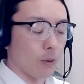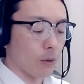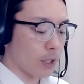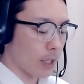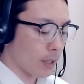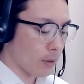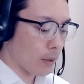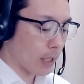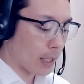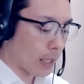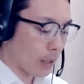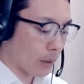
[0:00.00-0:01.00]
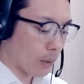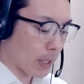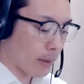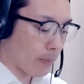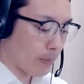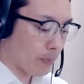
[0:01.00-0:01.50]
教えてくれたりと
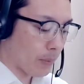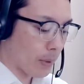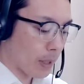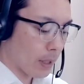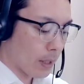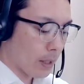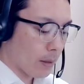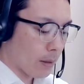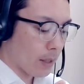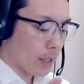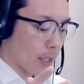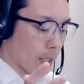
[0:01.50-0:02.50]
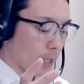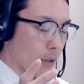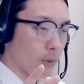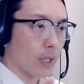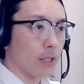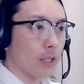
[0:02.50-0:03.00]
か、えー、あ
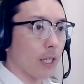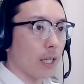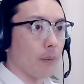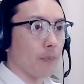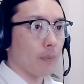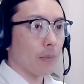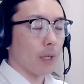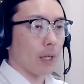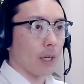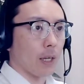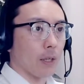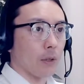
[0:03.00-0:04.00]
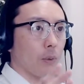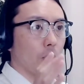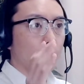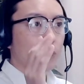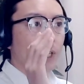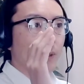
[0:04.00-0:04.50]
とはですね、えー、遠
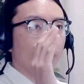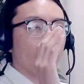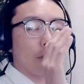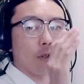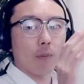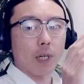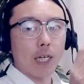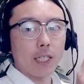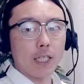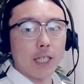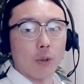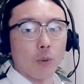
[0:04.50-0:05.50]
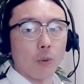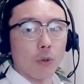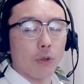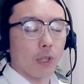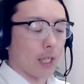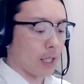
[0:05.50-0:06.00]
くで例えば火事が起
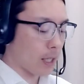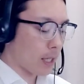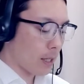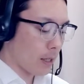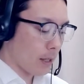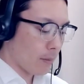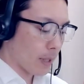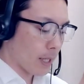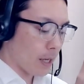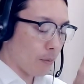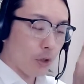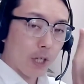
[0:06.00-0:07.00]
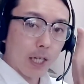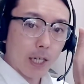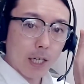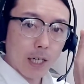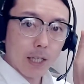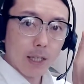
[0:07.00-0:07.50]
こっていて、まあ、煙が
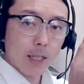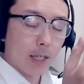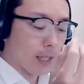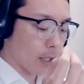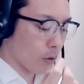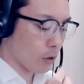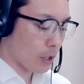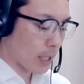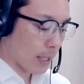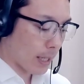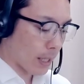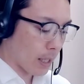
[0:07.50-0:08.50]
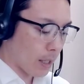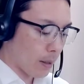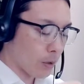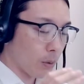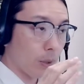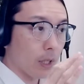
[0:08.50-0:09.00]
上がっていたとしたら、
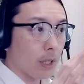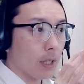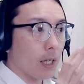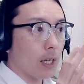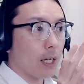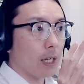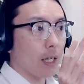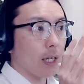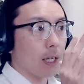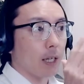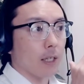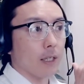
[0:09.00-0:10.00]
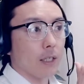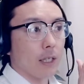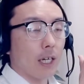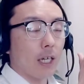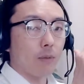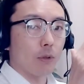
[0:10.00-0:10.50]
そういった、えー、
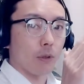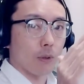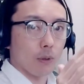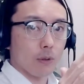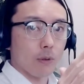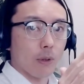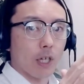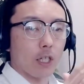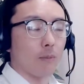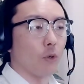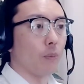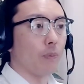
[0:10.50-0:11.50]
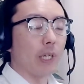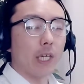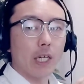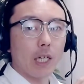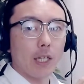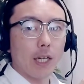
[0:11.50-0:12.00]
外部の様子とかにも敏
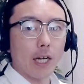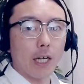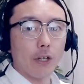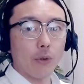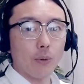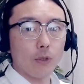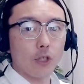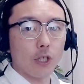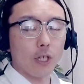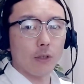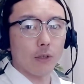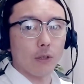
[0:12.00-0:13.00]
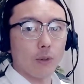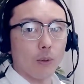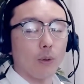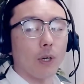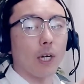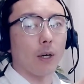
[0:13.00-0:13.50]
感に反応しているこ
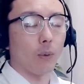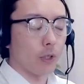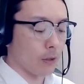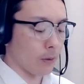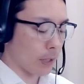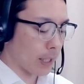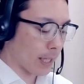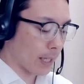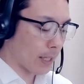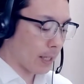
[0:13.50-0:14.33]
とが多いので、